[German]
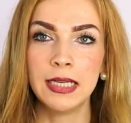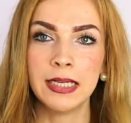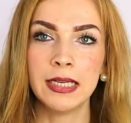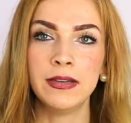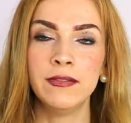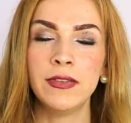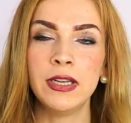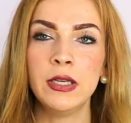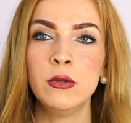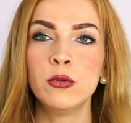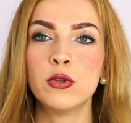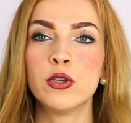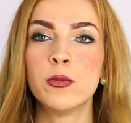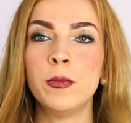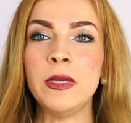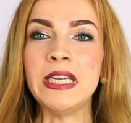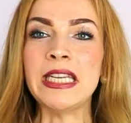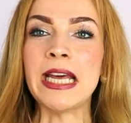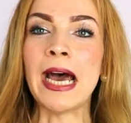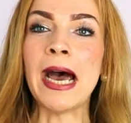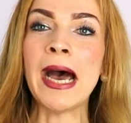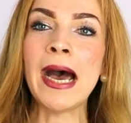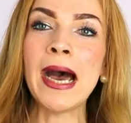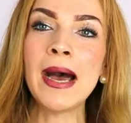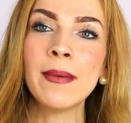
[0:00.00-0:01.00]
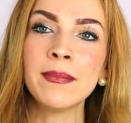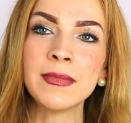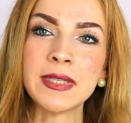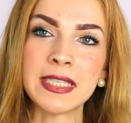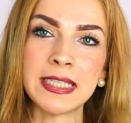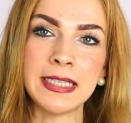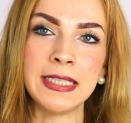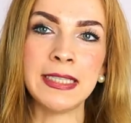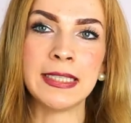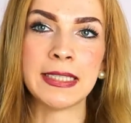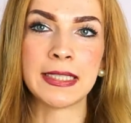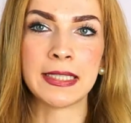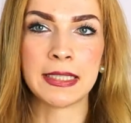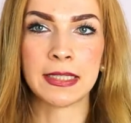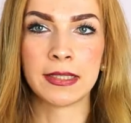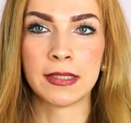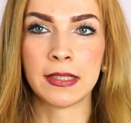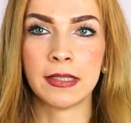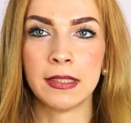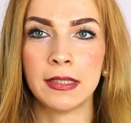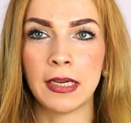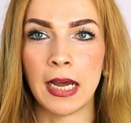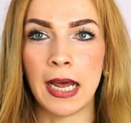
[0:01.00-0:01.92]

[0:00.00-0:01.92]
Denn wenn du spät abends isst,